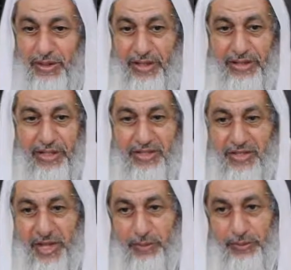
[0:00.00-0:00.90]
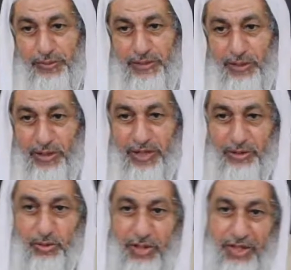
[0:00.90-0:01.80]
رضي الشعب في دولة
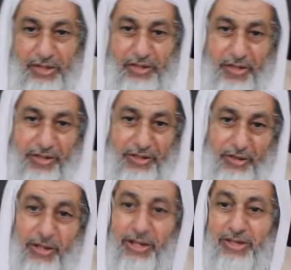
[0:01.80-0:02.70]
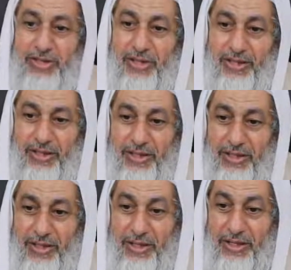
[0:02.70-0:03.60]
أن ينحى الشرع ينحى الشرع
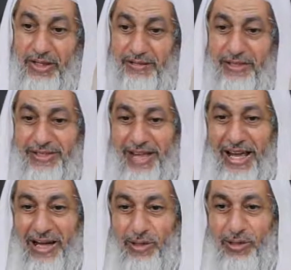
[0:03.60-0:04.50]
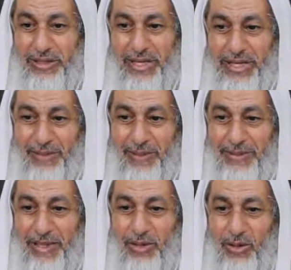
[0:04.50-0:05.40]
فجعلوا
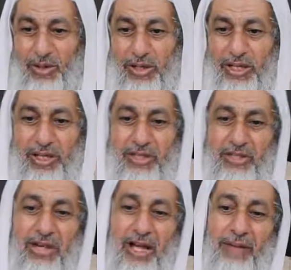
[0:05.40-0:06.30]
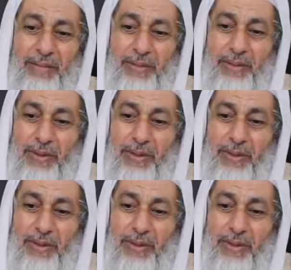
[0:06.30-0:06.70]
الكلمة العليا للشعب